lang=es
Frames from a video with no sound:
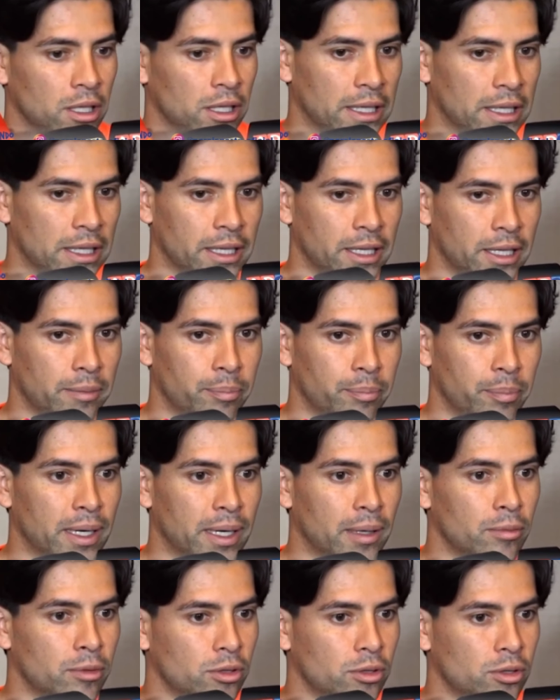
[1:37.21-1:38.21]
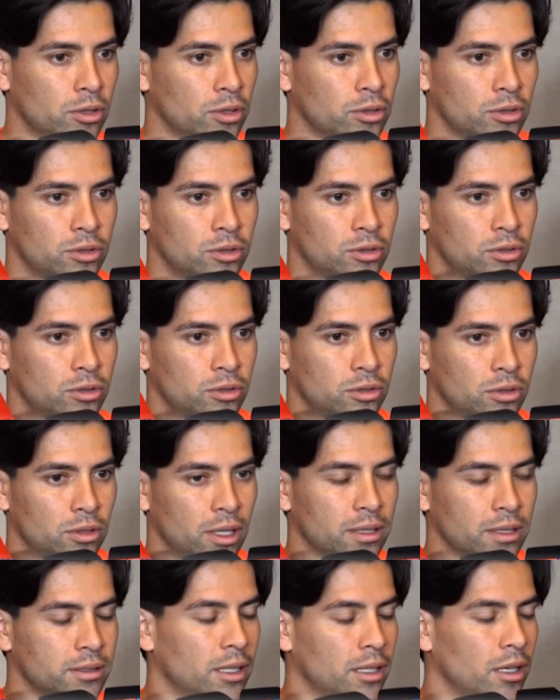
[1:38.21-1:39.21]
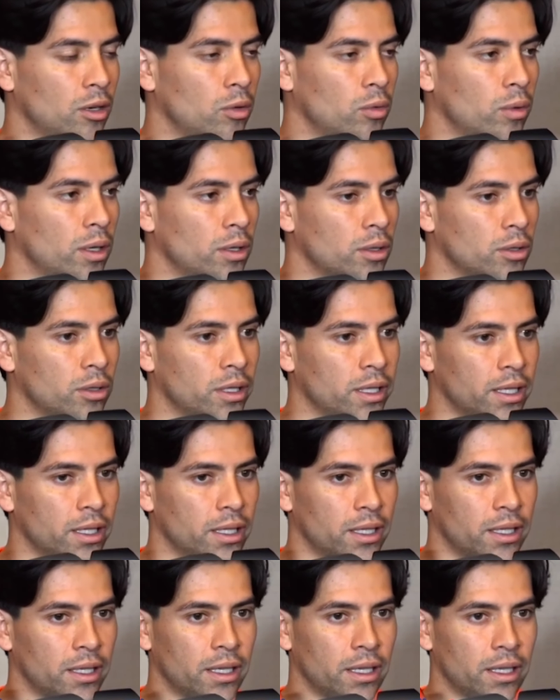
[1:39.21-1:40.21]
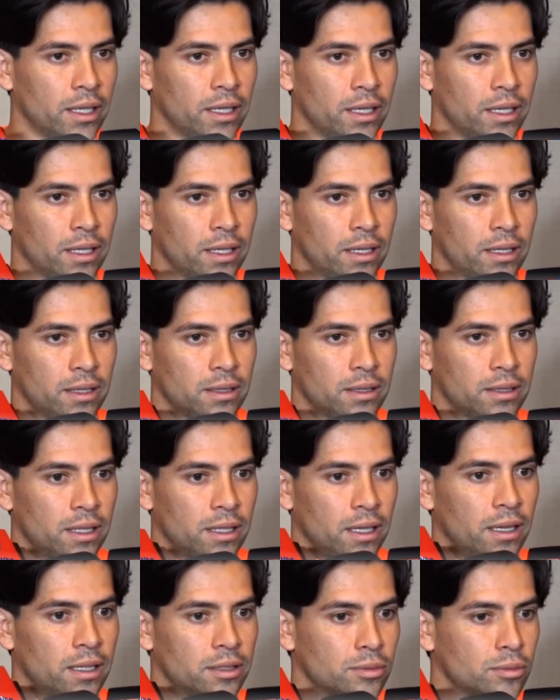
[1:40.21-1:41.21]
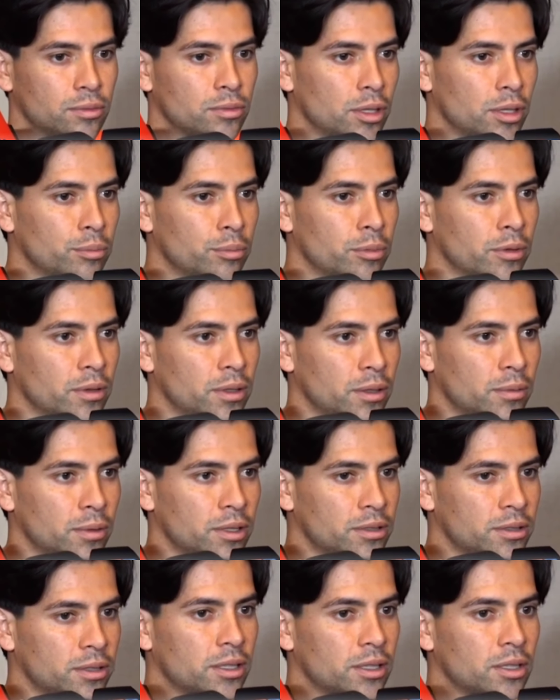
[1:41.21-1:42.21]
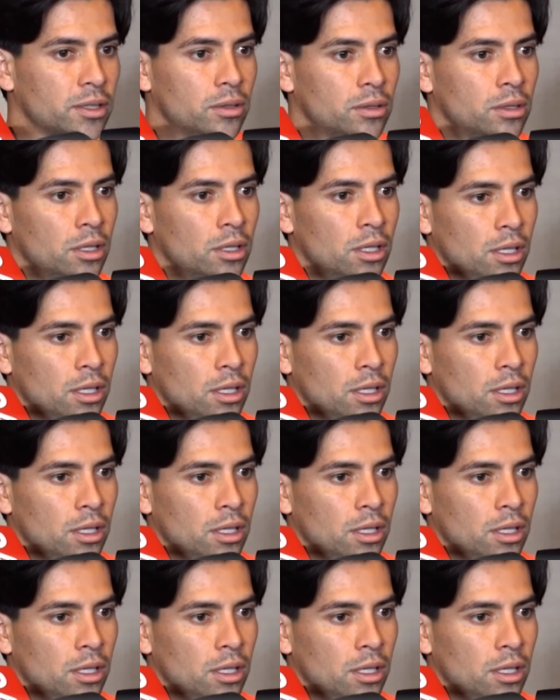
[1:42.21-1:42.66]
Eh, esperamos hacer el juego que ya de hace un tiempo venimos haciendo